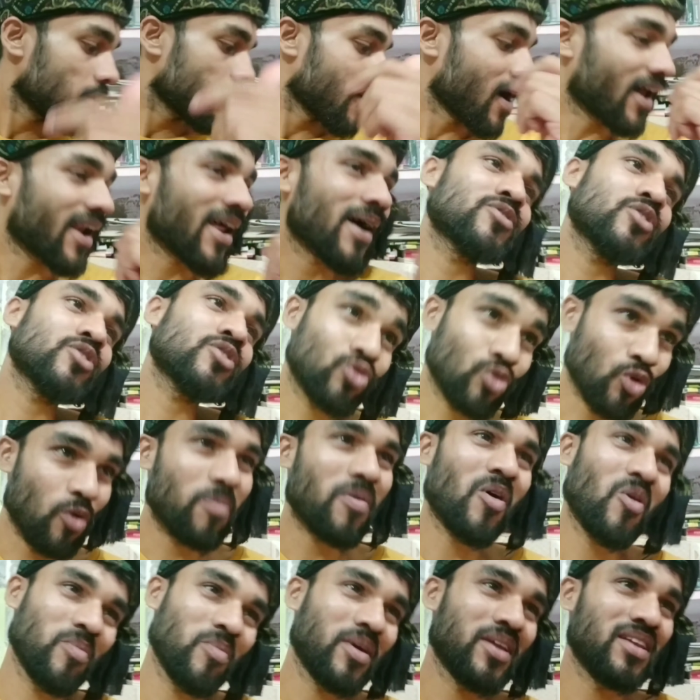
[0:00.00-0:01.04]
मैं आराम से सो
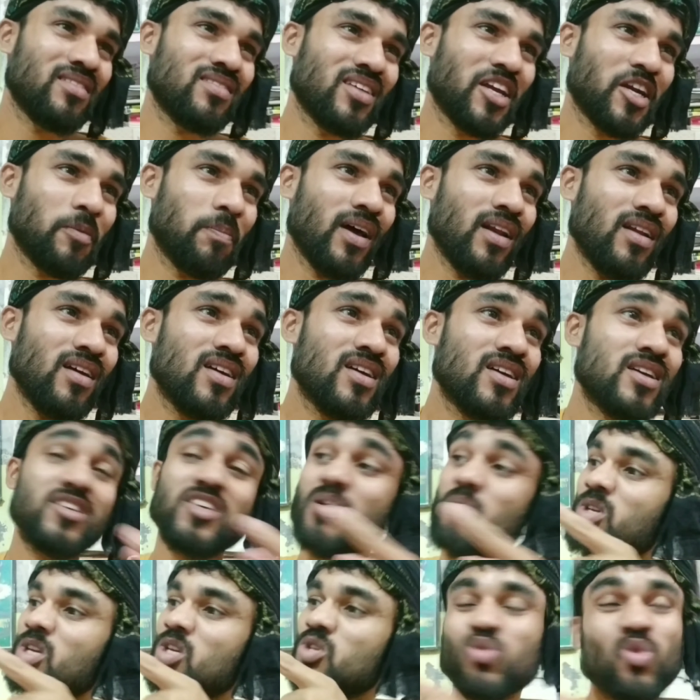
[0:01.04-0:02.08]
पाऊँ मेरी सीट पर ये मुझे